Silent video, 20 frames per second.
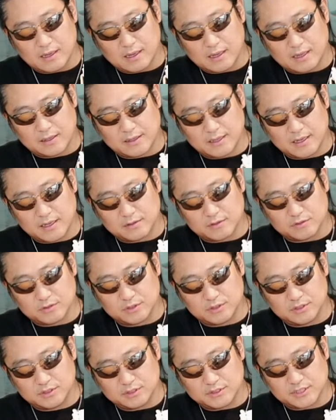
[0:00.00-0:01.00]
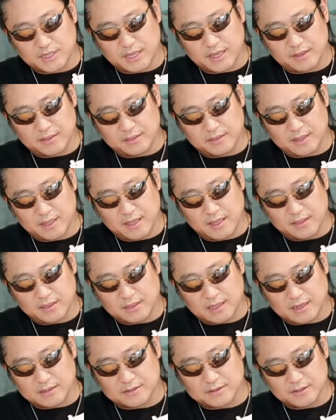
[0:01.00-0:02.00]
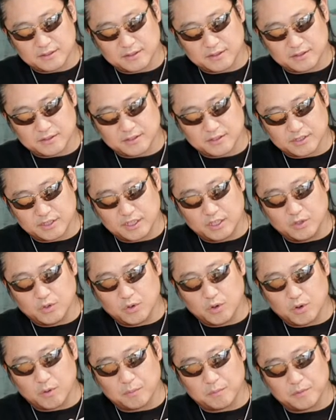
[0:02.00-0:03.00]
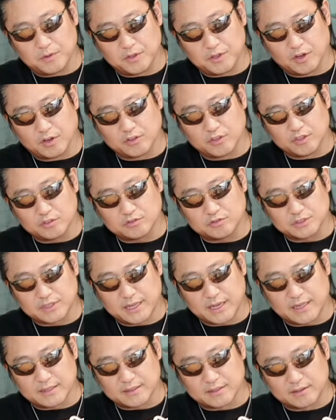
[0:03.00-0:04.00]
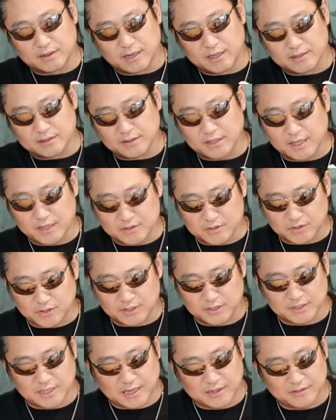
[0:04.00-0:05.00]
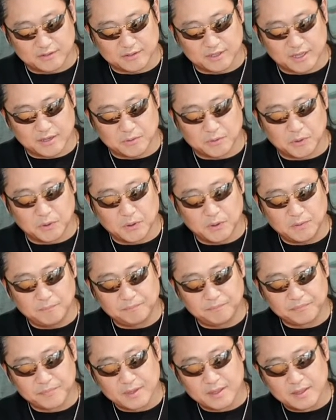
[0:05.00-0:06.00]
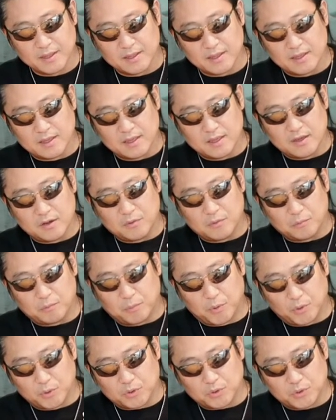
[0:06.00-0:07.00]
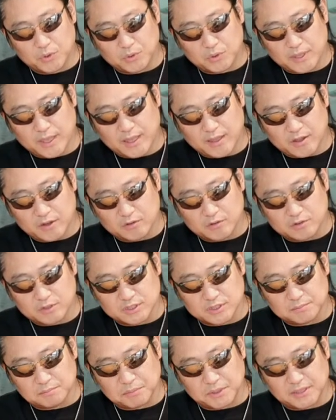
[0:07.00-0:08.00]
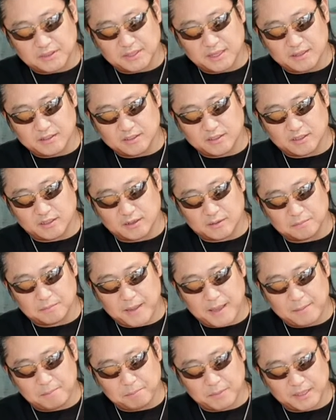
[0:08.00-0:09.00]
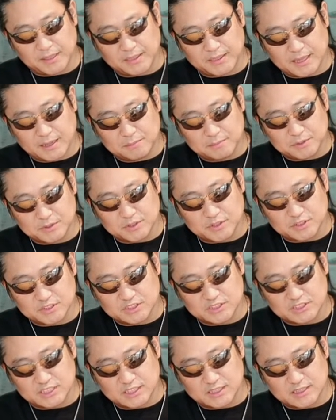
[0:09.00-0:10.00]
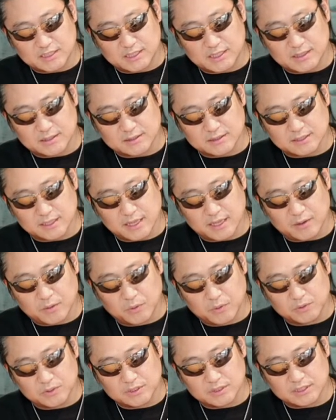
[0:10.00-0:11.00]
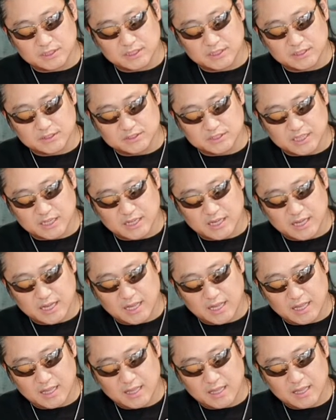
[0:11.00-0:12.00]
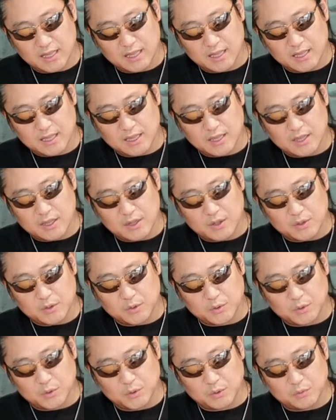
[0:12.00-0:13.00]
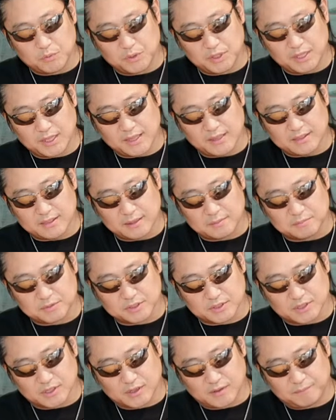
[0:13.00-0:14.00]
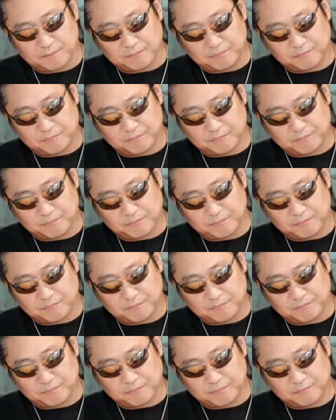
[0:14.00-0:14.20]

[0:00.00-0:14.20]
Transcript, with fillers: 하나, 둘, 셋, 넷, 다섯, 여섯, 일곱, 8군데가 들어가는데, 저희는 5개고 보통의 경우는 밑에서 맨 밑단부터 시작을 하는데, 오늘은 제가 요 위에 단부터,